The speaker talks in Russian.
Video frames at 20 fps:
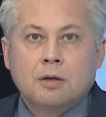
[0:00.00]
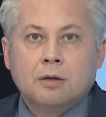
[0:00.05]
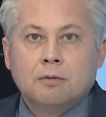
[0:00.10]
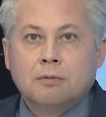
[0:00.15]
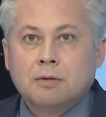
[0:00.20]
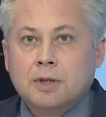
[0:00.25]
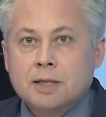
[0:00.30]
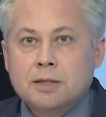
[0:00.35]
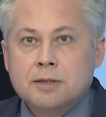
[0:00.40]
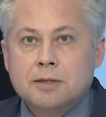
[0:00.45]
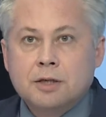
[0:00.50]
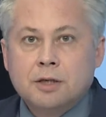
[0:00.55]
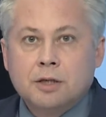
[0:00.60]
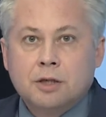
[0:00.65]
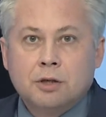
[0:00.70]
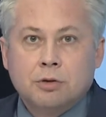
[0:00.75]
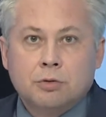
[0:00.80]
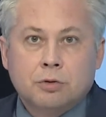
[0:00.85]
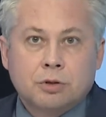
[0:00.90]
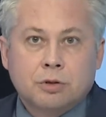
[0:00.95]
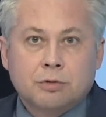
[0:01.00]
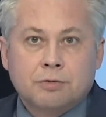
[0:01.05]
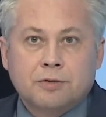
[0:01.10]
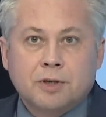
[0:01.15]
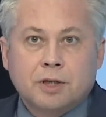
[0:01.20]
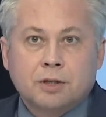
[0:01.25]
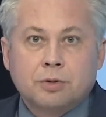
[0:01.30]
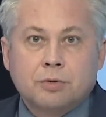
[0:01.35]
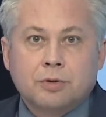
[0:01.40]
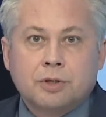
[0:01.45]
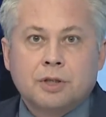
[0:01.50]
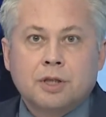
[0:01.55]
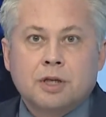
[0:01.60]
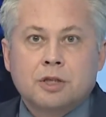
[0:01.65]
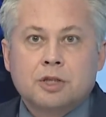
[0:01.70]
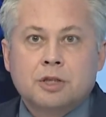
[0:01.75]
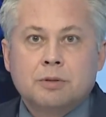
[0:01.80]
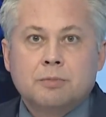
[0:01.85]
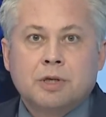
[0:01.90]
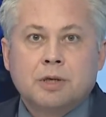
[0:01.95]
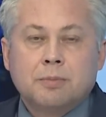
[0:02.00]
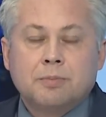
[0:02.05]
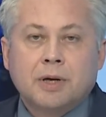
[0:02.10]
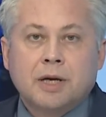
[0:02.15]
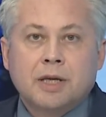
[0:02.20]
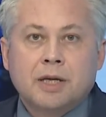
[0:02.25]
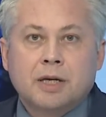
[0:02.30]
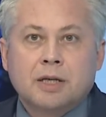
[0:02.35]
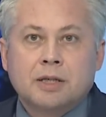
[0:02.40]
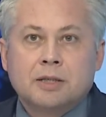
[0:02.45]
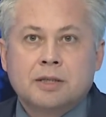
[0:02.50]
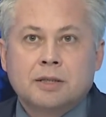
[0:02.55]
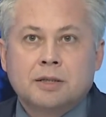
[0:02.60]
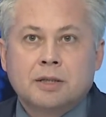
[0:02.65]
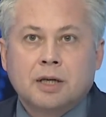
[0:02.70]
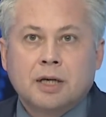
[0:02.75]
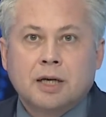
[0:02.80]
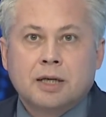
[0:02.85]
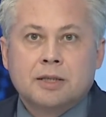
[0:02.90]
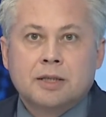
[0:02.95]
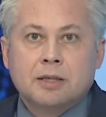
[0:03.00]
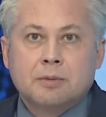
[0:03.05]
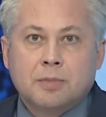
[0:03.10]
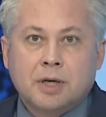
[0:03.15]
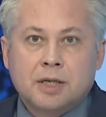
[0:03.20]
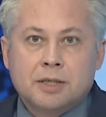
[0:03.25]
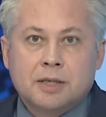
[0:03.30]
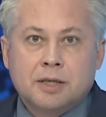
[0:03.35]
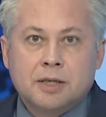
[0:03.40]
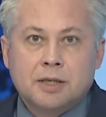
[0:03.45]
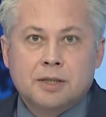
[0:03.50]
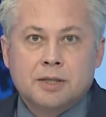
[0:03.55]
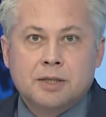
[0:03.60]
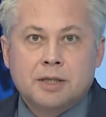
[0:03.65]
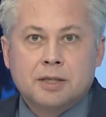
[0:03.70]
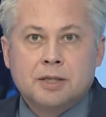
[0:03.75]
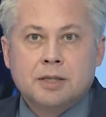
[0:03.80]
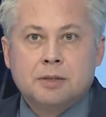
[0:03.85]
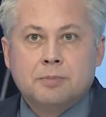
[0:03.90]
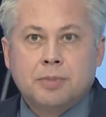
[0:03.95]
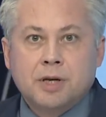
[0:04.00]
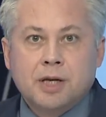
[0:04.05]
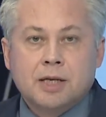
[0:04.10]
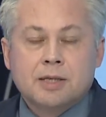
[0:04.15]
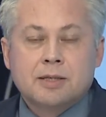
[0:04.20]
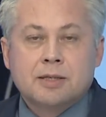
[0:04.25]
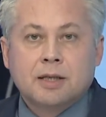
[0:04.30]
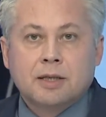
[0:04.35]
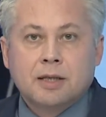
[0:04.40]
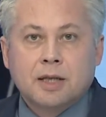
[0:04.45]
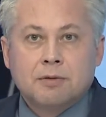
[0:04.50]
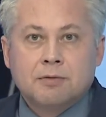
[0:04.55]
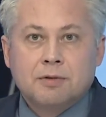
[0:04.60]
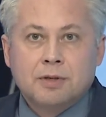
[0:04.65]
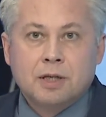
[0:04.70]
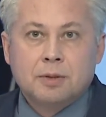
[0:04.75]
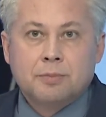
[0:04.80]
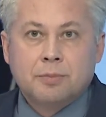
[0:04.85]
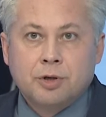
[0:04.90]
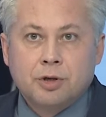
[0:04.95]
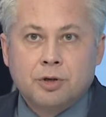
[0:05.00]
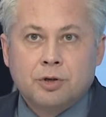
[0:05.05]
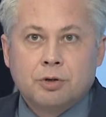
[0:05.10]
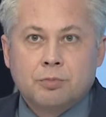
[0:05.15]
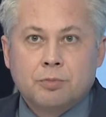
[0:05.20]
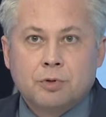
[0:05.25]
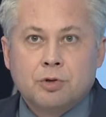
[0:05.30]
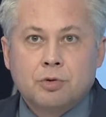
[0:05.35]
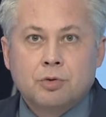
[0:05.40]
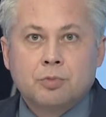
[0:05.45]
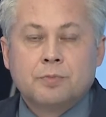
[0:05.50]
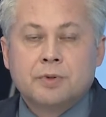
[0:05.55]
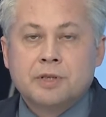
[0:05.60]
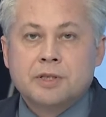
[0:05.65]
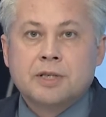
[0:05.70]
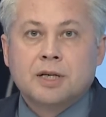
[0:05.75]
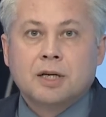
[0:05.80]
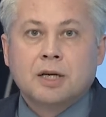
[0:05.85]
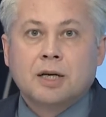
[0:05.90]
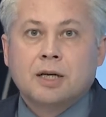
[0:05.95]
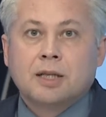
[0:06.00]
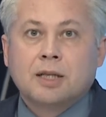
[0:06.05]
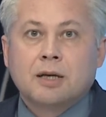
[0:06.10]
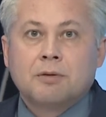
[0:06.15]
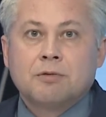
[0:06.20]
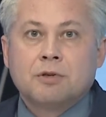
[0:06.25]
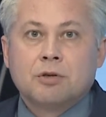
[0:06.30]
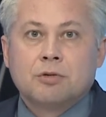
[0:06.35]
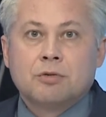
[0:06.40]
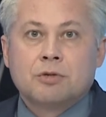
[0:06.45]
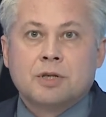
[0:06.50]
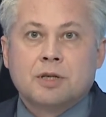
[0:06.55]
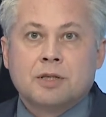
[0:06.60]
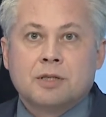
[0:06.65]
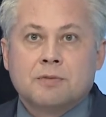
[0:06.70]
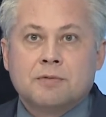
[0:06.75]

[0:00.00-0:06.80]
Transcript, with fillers: Власти регионов, в которые должны были поехать отдыхать ямальские дети, приостановили прием группы из-за коронавируса.